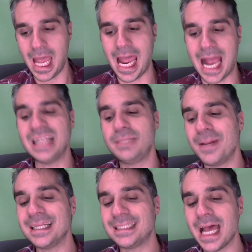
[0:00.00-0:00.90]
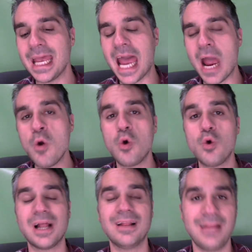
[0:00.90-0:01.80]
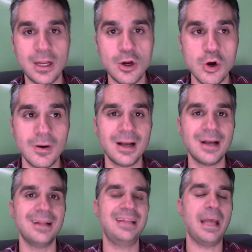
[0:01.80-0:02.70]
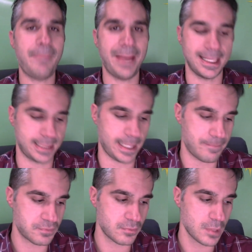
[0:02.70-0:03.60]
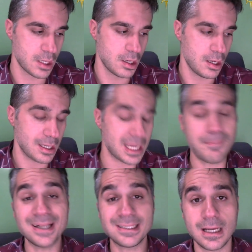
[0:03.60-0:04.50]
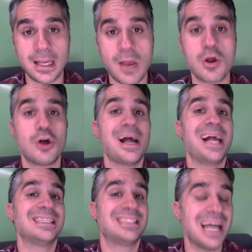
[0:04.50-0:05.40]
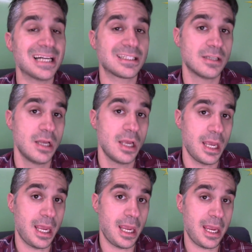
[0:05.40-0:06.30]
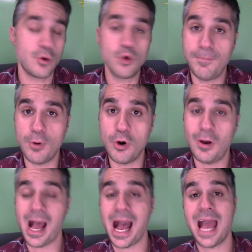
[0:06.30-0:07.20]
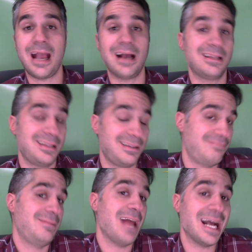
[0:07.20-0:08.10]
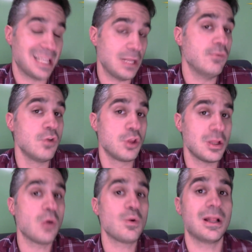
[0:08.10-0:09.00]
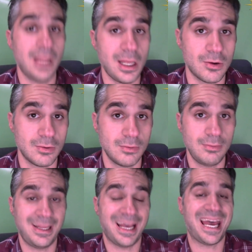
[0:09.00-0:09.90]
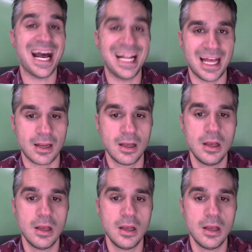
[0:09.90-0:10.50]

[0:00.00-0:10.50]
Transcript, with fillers: El Spirit Shape es un curandero de PS. ¿Qué pasa? Que cuando estás en grupo hay que hacer tu función de curandero, de Healer.